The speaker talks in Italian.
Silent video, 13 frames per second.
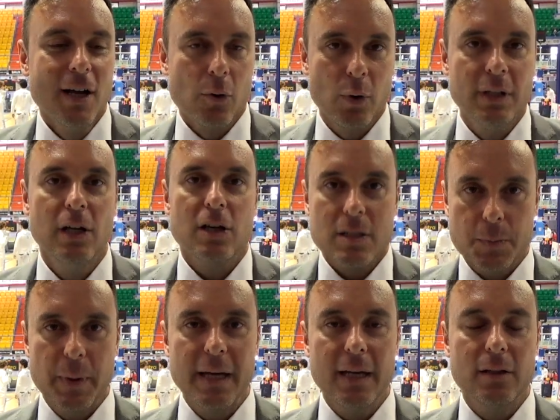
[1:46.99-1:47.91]
quindi lo
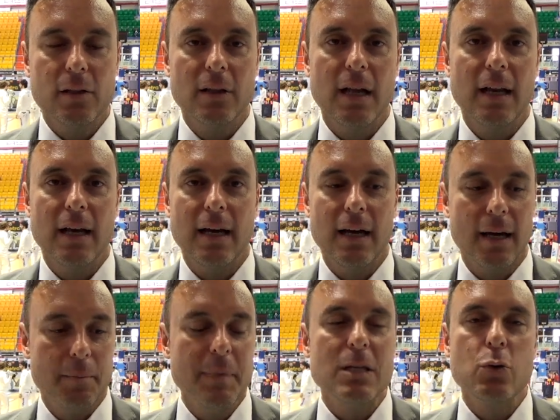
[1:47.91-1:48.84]
spirito
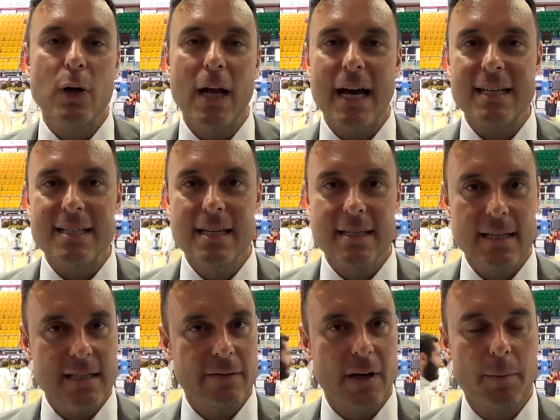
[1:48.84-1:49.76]
del misurarsi
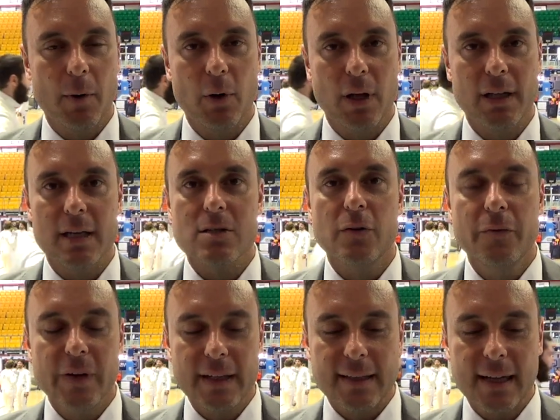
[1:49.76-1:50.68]
senza avere paura della
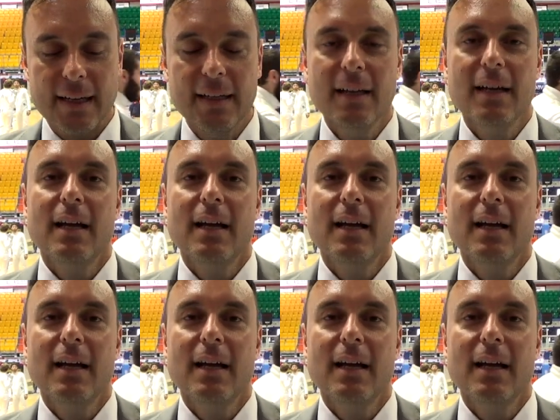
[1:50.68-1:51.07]
sconfitta,